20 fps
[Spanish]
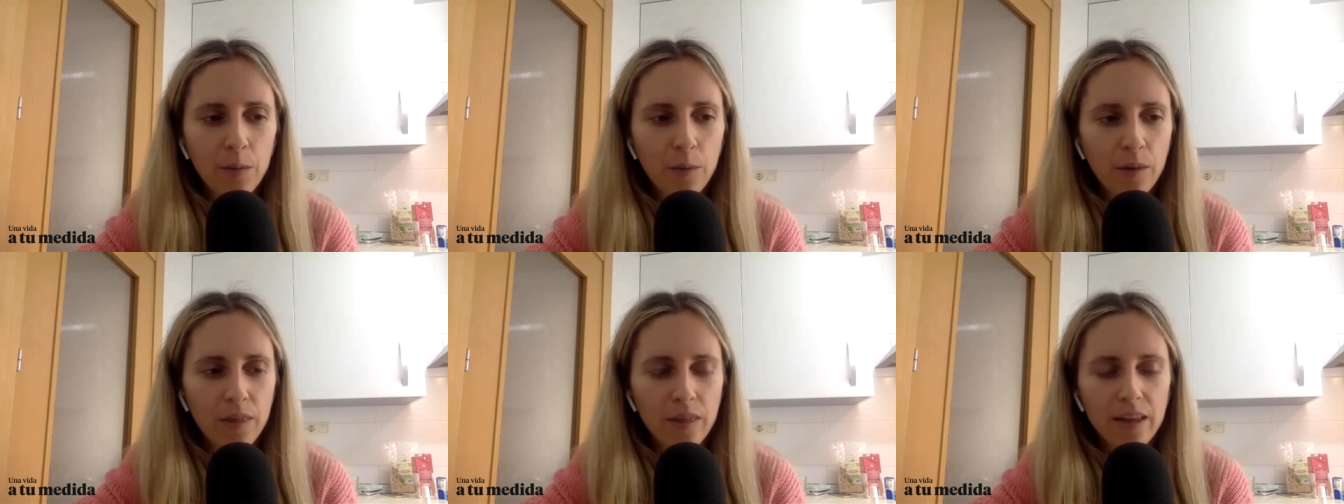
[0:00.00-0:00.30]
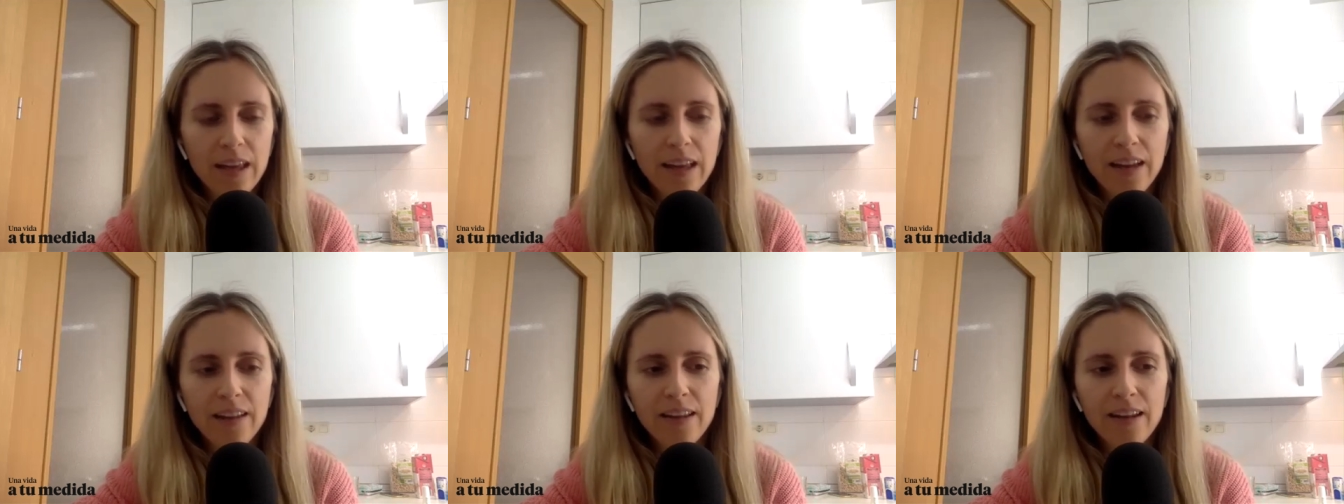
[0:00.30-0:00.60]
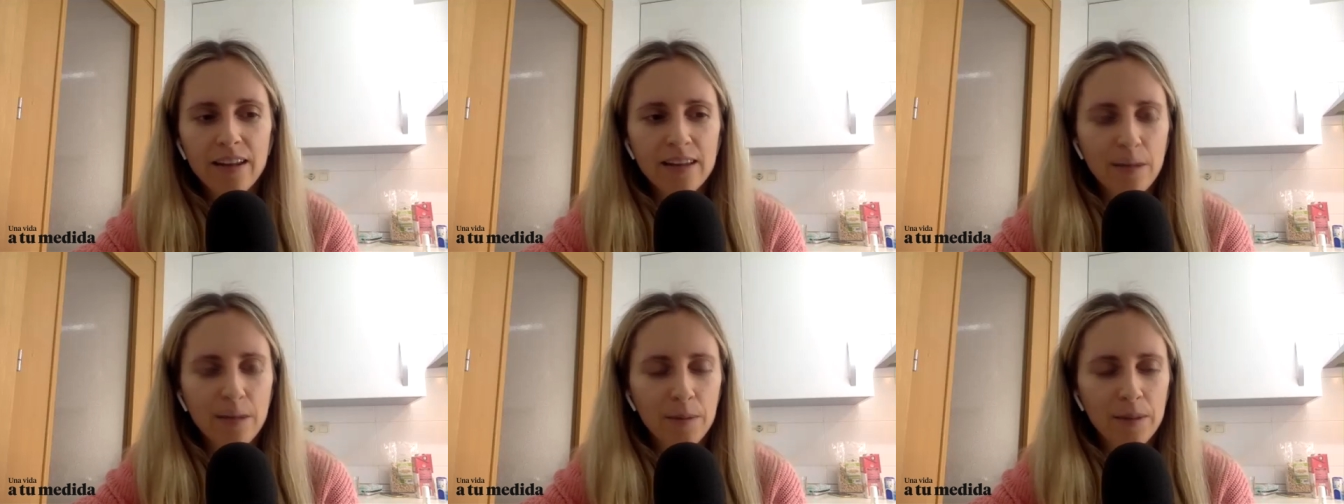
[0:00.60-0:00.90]
pues de ir
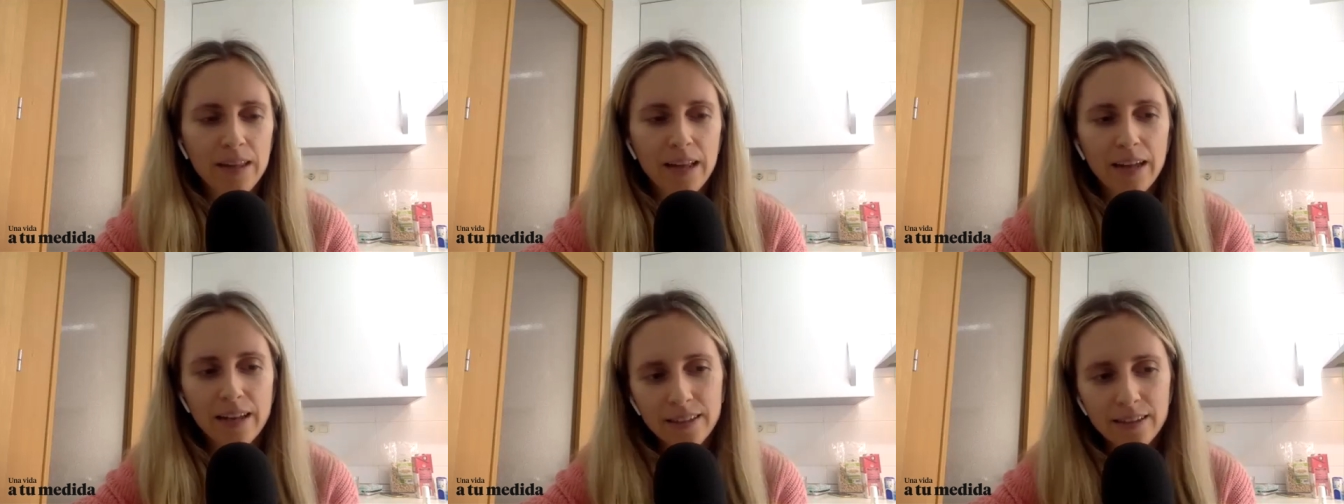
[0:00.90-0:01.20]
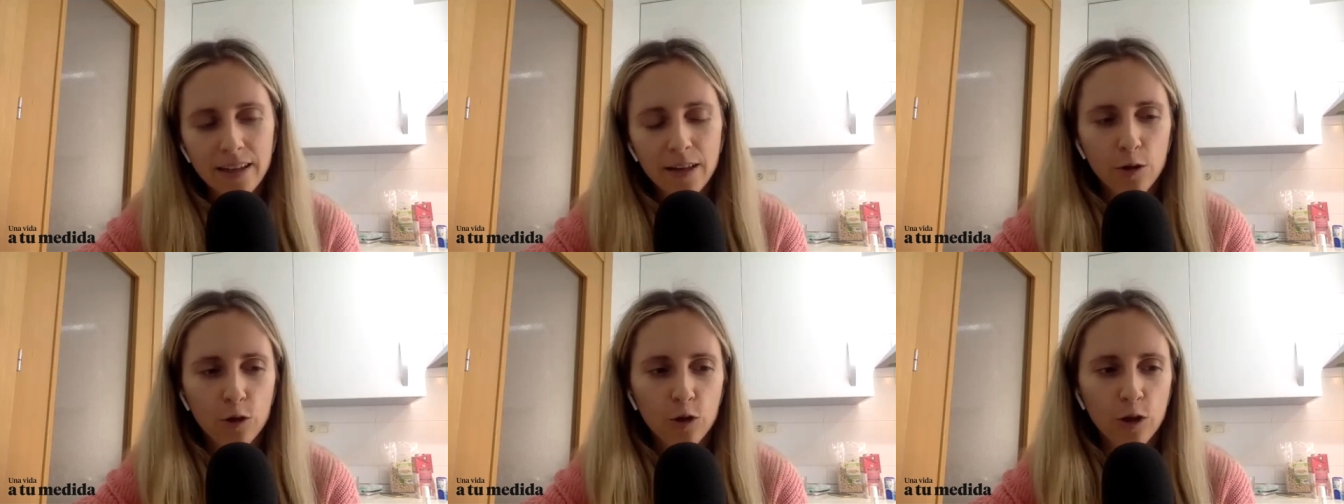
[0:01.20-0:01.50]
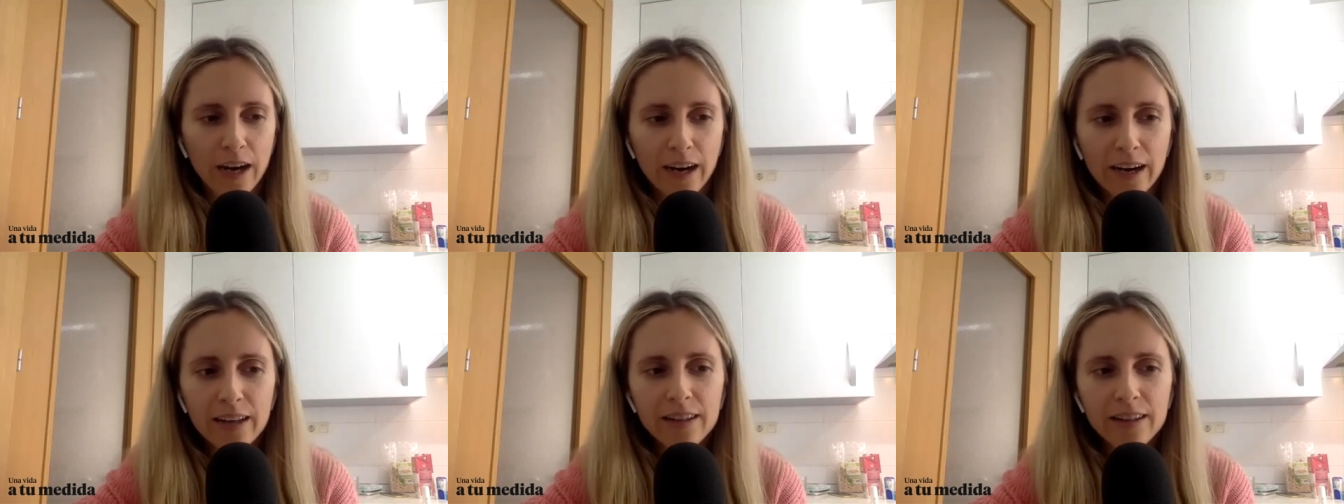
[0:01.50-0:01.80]
directamente a listas de
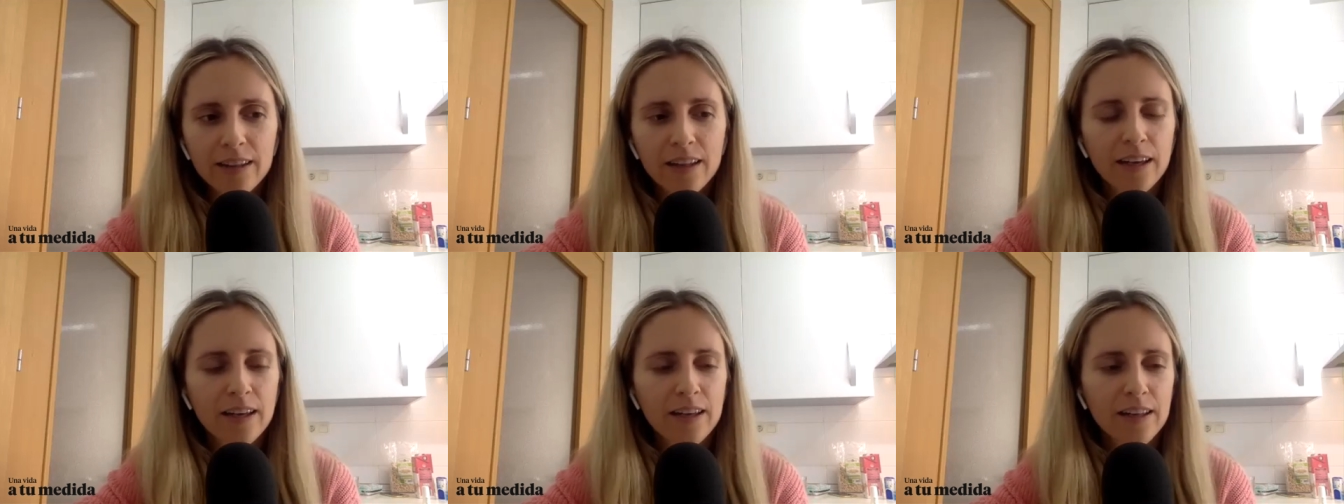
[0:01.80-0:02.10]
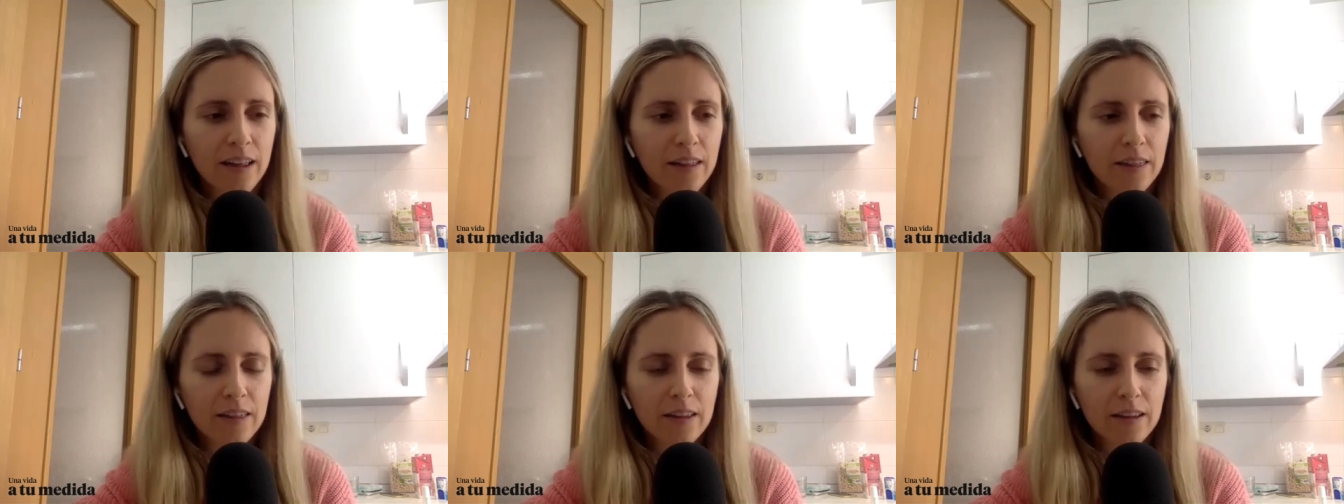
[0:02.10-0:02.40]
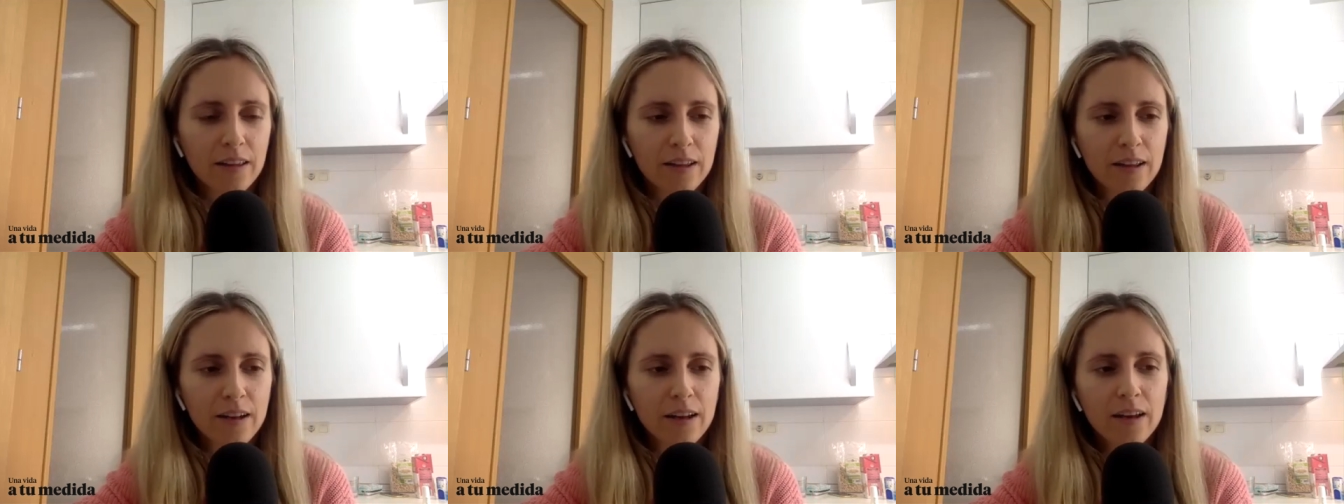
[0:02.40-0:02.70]
otra gente y de
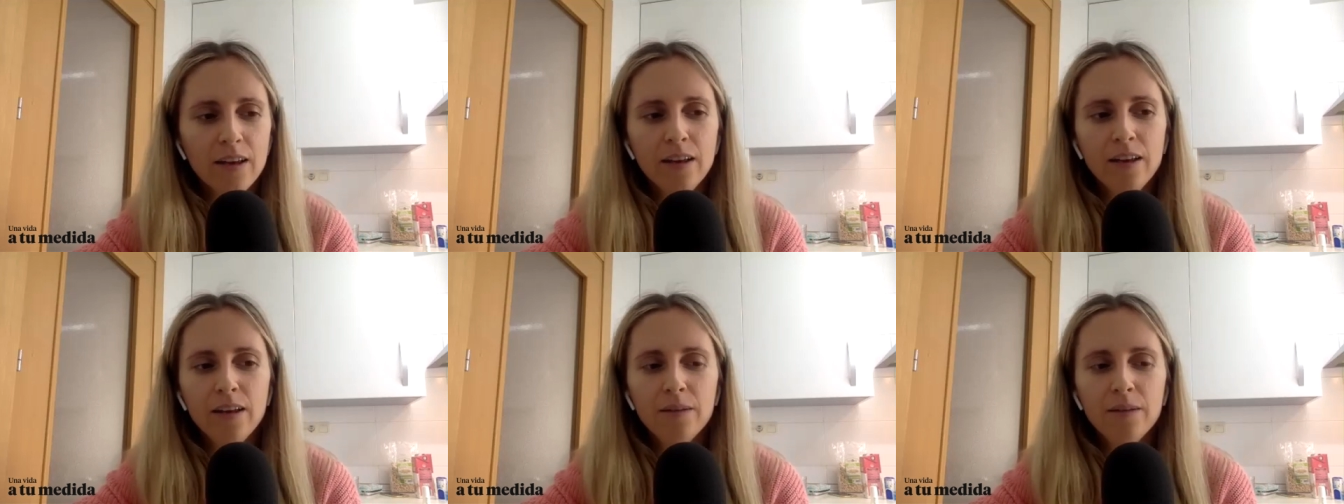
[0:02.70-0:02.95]
hacer,